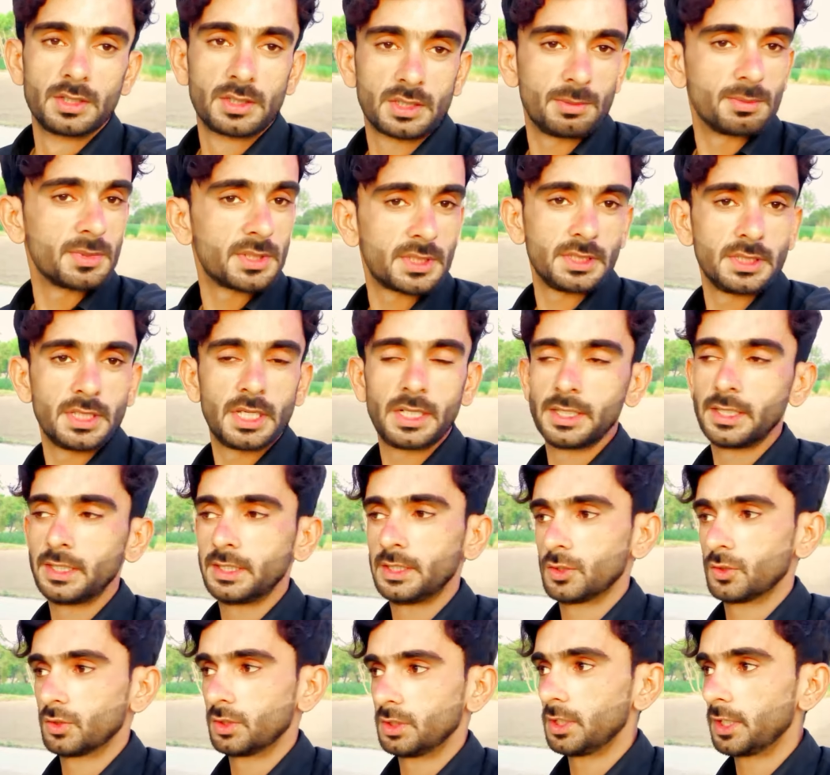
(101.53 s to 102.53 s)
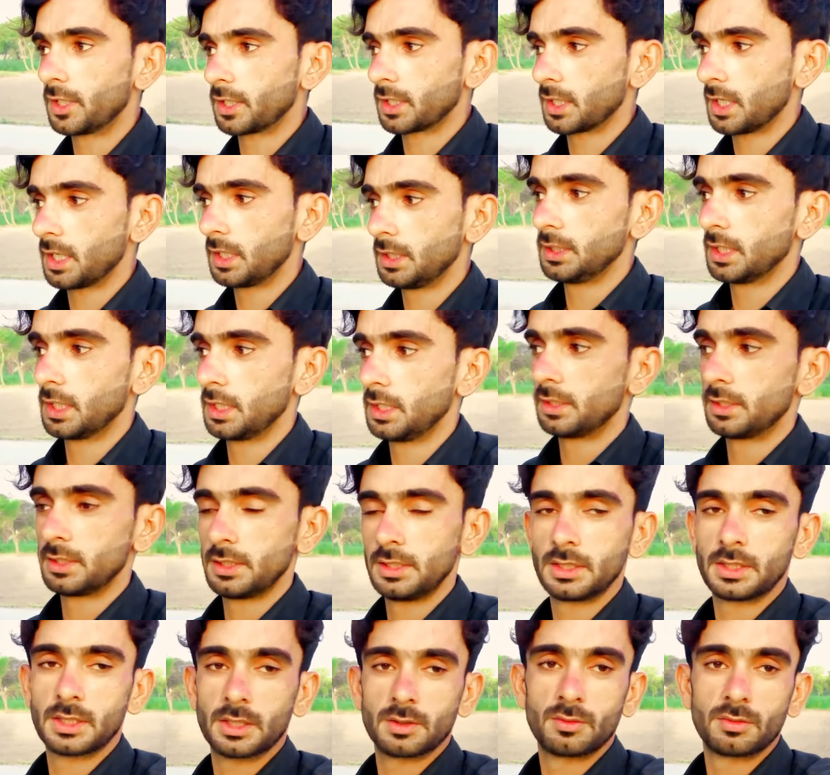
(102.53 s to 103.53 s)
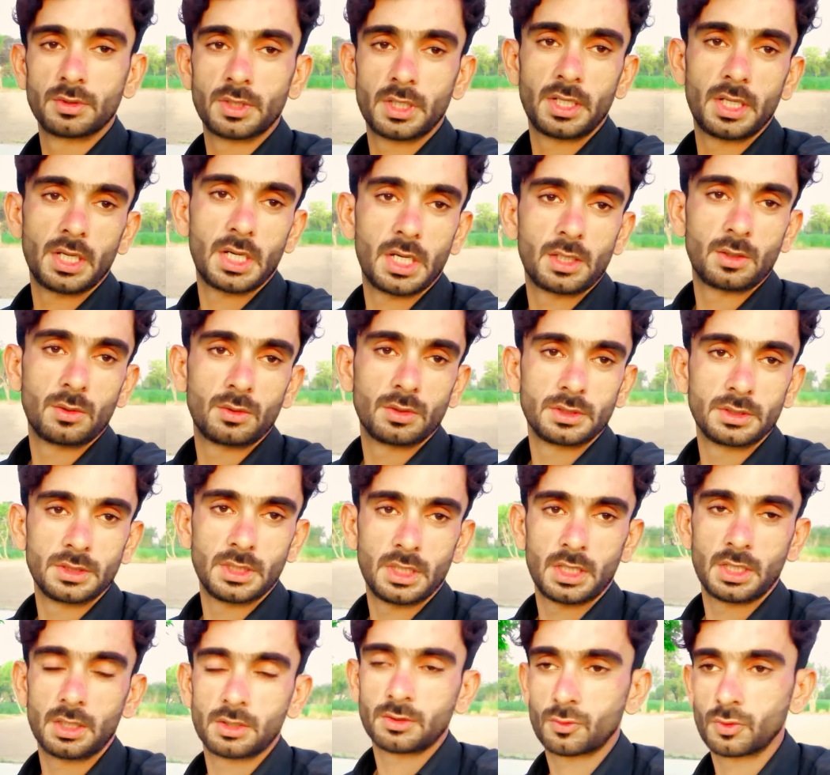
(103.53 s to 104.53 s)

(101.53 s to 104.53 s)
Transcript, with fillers: शमसी जड़ी नहीं होती ट्राली वाली ठीक है उनके नाल होने